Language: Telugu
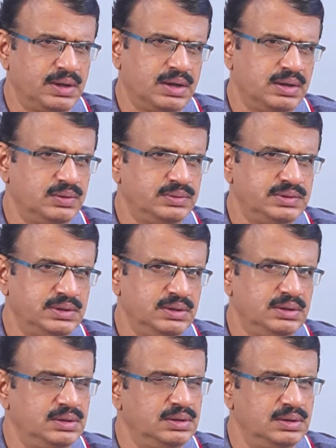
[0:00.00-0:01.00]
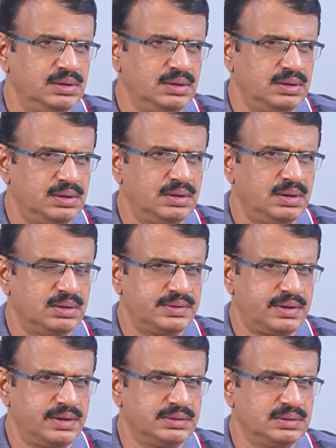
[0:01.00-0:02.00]
దగ్గర నుంచి ఆ
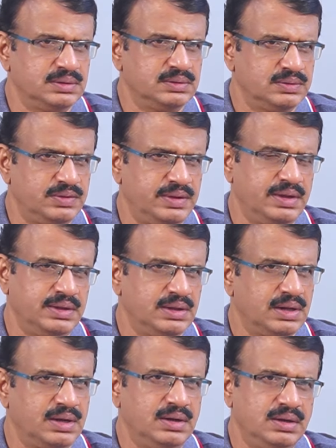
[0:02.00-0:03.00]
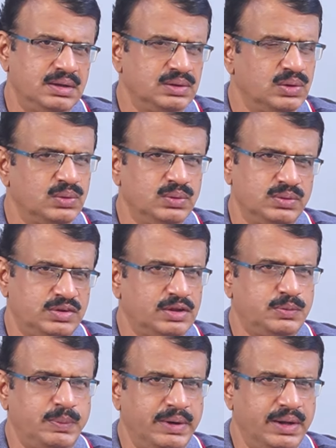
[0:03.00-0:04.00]
స్టేషన్ సిఏ దాకా అందరూ
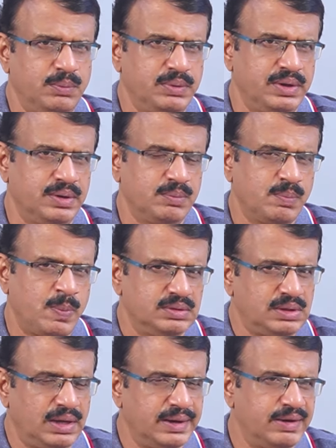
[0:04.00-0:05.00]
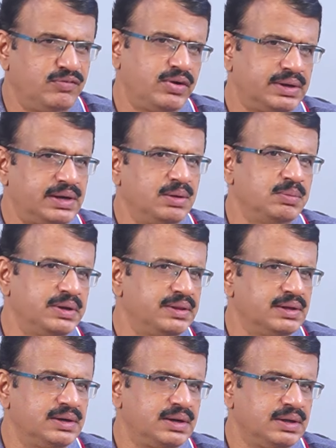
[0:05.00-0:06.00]
సస్పెండ్ అయిపోయారు దాని ఎఫెక్ట్
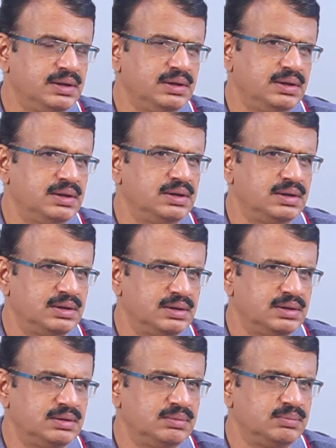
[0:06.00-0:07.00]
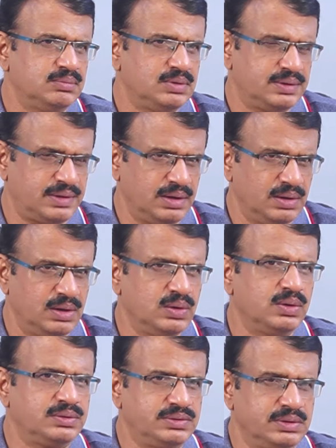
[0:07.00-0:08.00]
ఏమైందంటే అసలు అల్లు
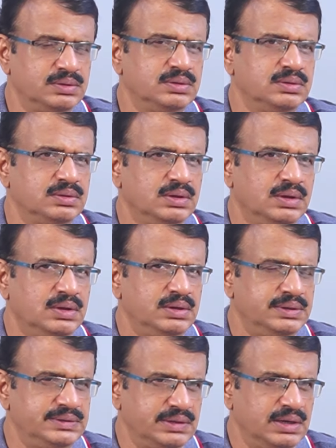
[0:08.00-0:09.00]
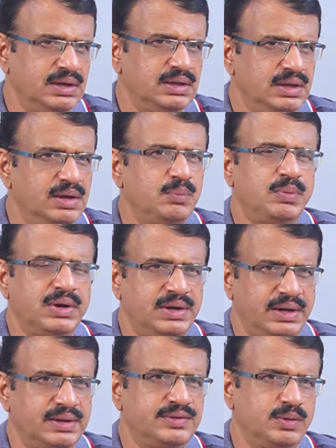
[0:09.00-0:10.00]
అర్జున్ నిజంగా ఏ
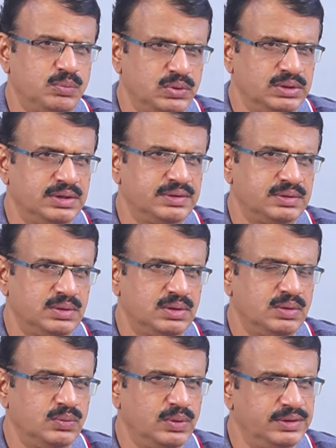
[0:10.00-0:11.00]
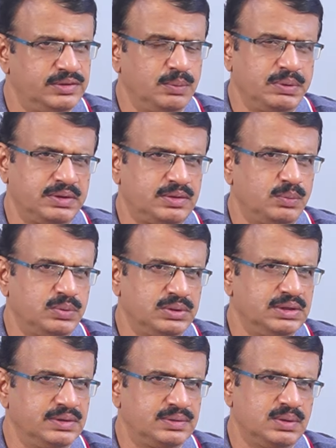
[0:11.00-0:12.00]
పార్టీకి సపోర్ట్ చేస్తున్నాడు వైసీపీకి సపోర్ట్
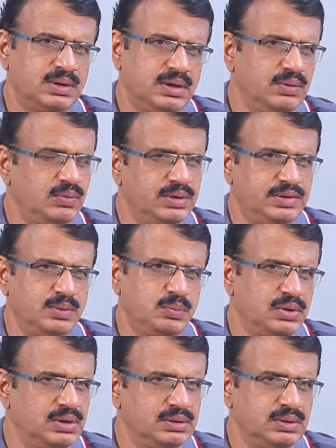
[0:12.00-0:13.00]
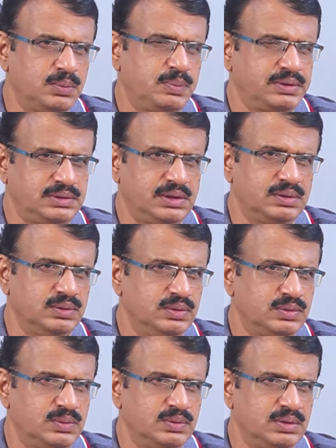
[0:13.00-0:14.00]
అని వైసీపీ వాళ్ళందరూ ప్రచారం
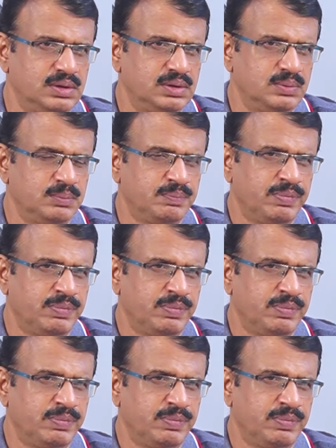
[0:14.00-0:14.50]
చేసుకుంటున్నారు